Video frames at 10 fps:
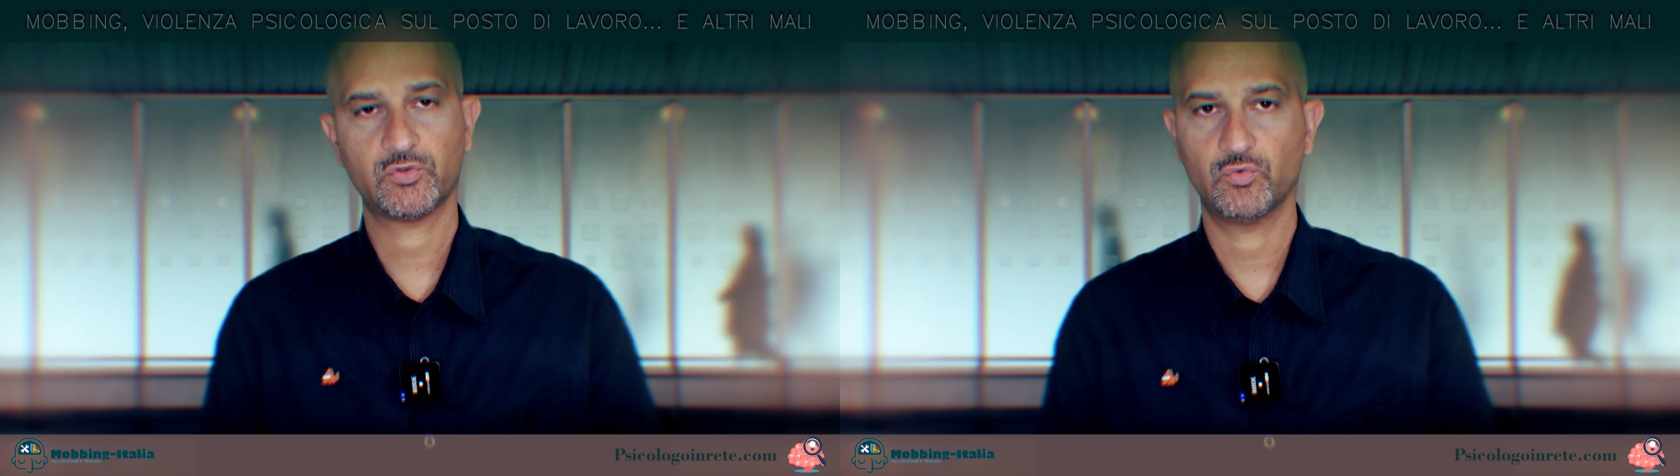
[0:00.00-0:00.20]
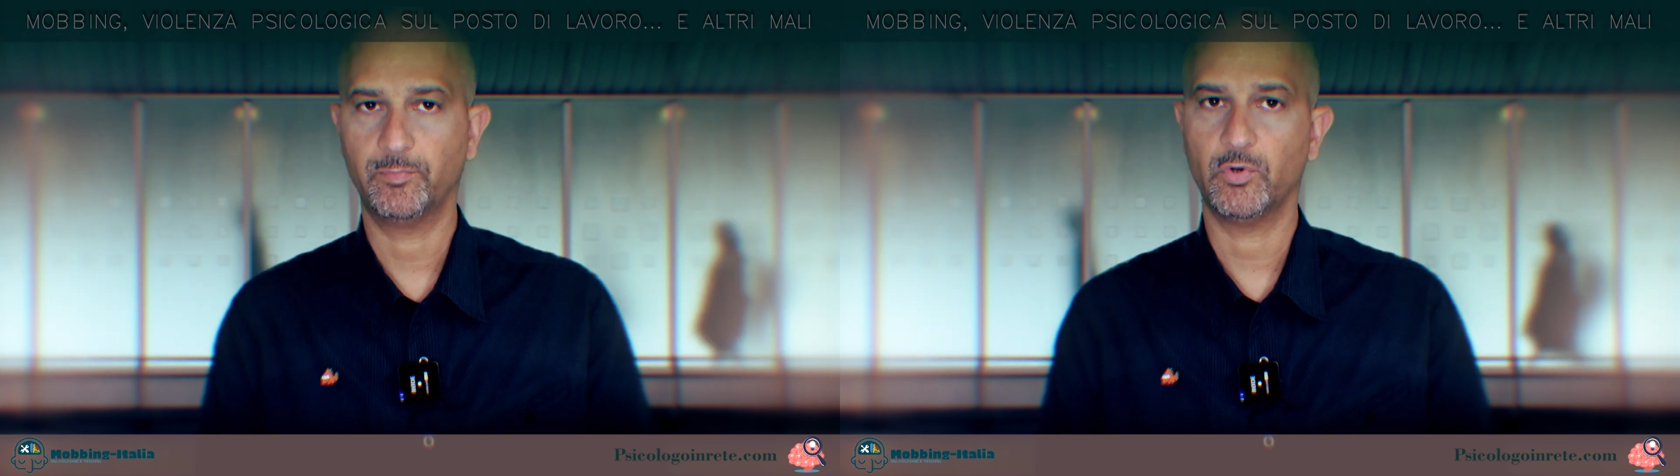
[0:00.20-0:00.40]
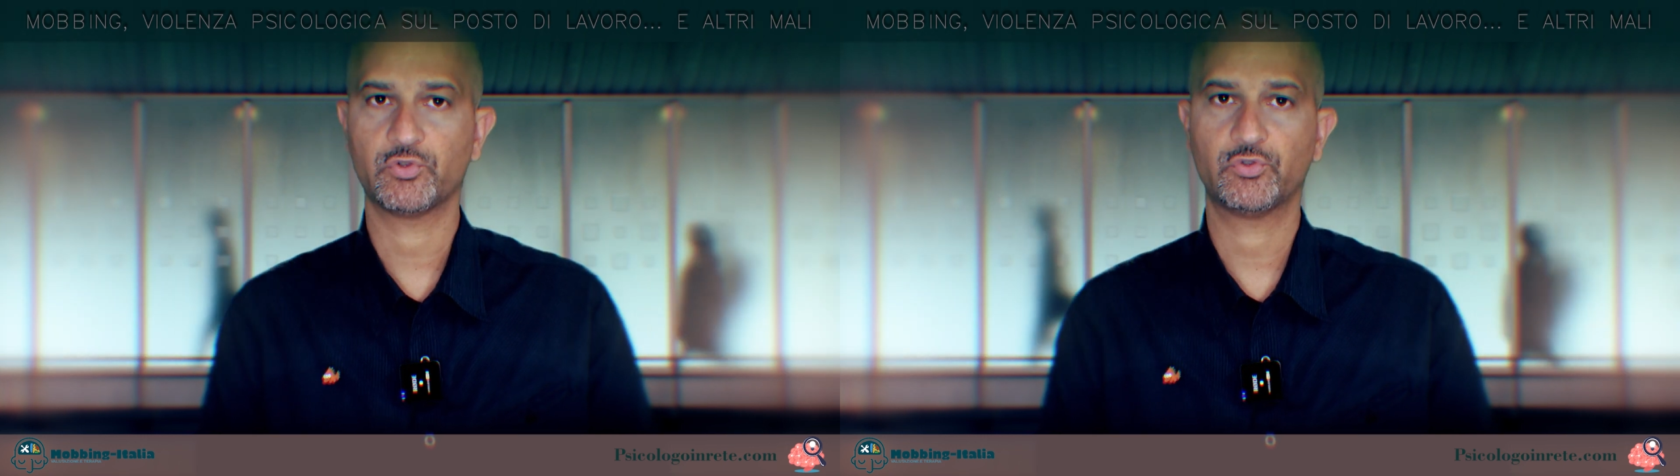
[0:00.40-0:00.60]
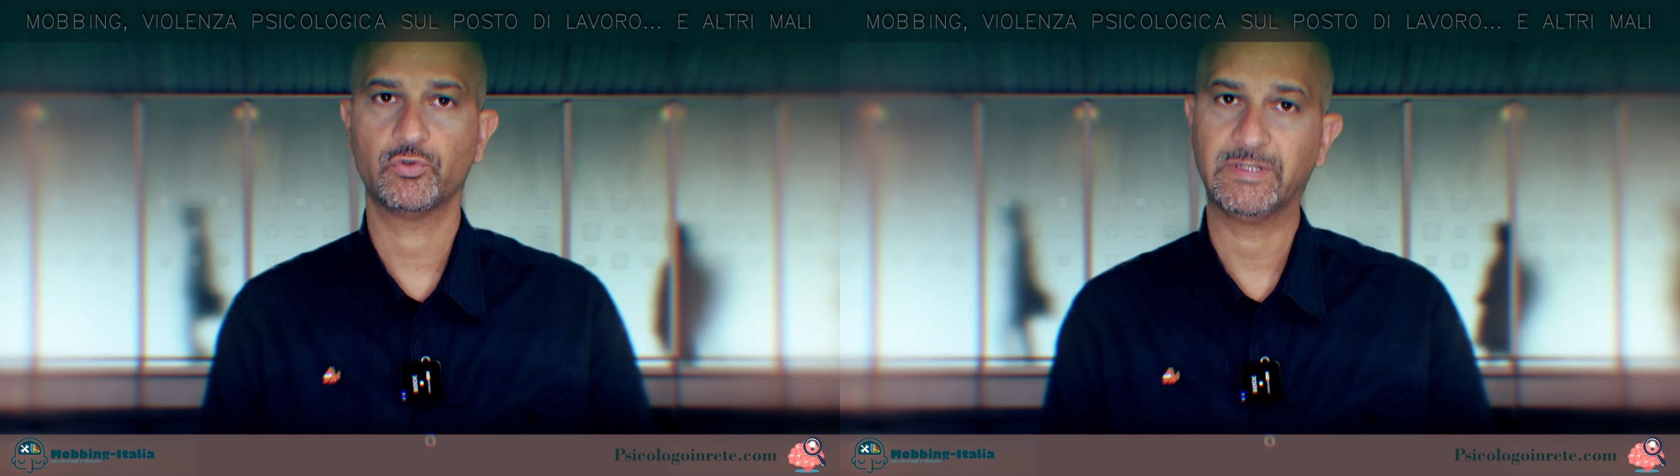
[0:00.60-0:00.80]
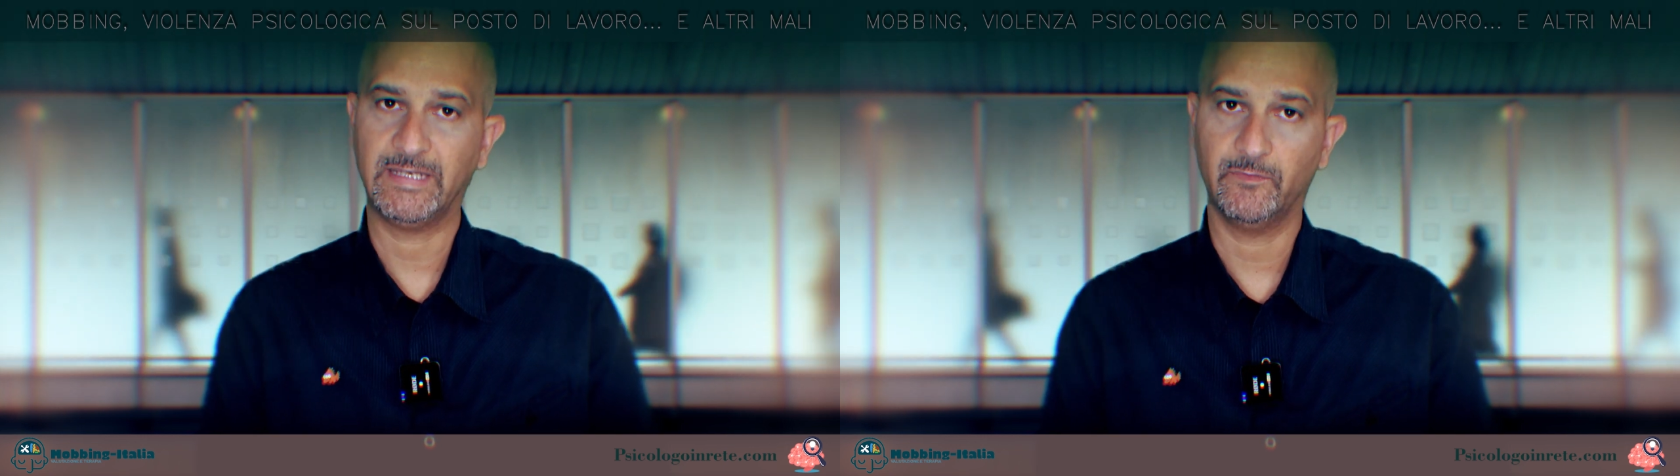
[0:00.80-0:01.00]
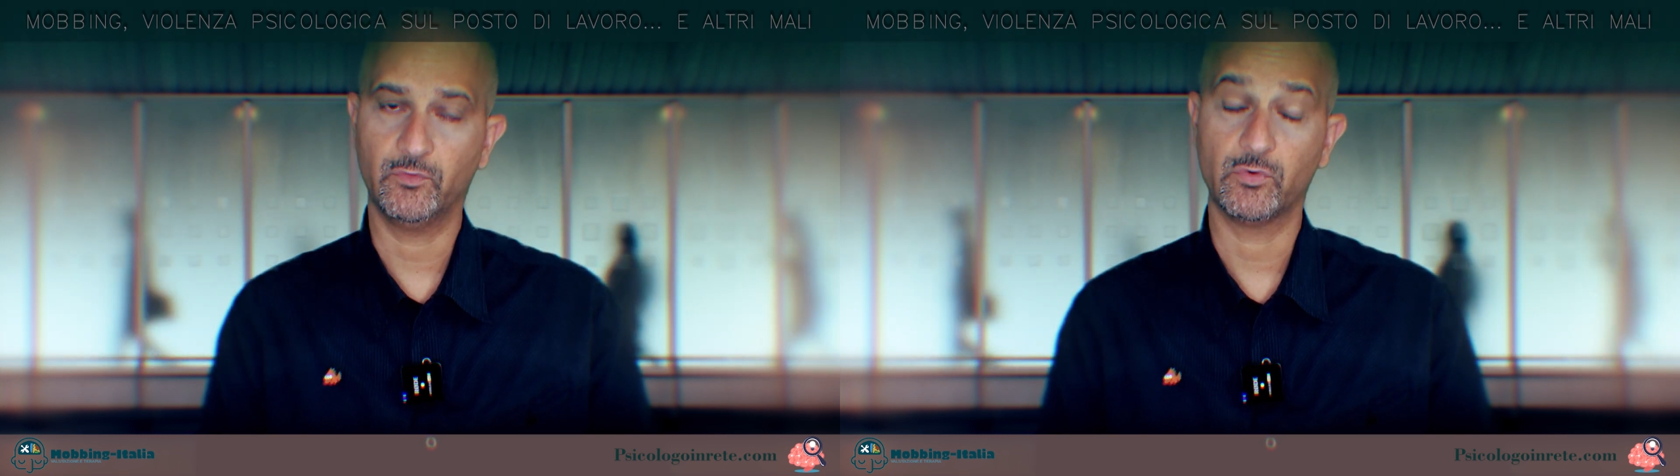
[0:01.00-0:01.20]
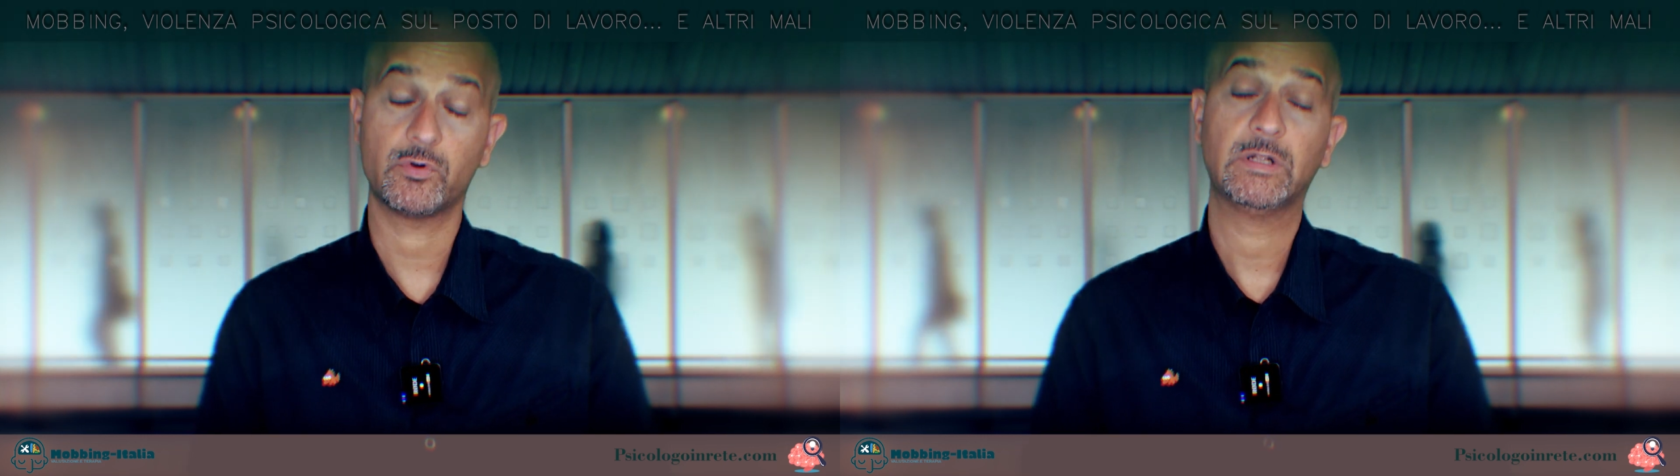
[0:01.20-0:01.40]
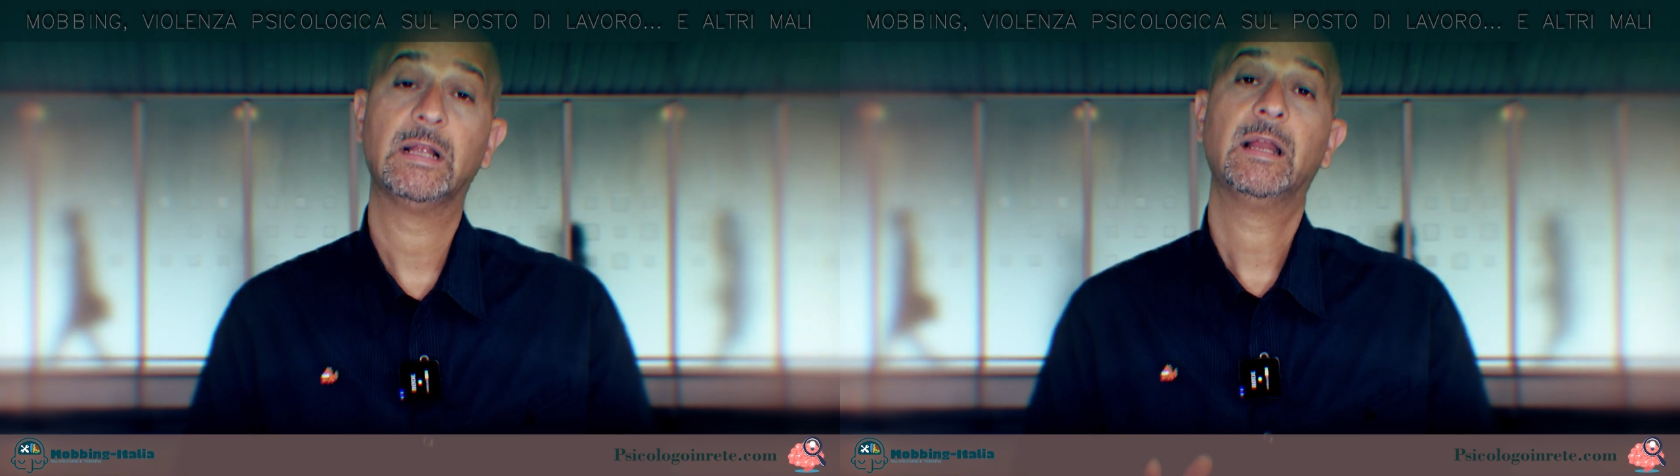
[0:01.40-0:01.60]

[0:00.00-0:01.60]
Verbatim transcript: sul posto di lavoro.